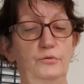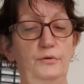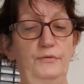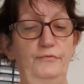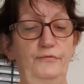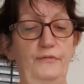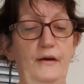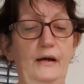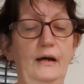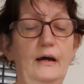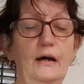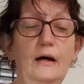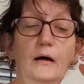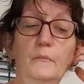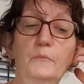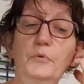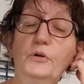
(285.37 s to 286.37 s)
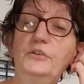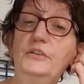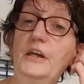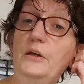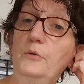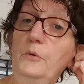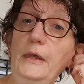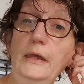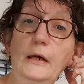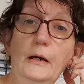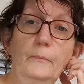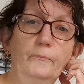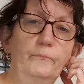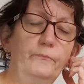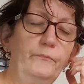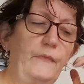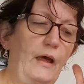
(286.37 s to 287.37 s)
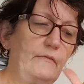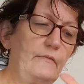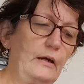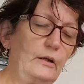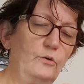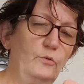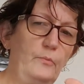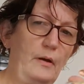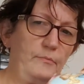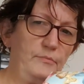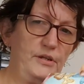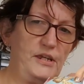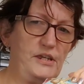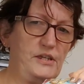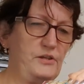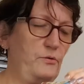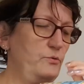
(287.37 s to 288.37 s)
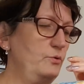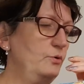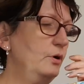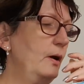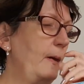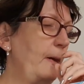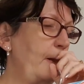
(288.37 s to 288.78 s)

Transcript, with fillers: lui faire un porte-aiguille avec le même tissu.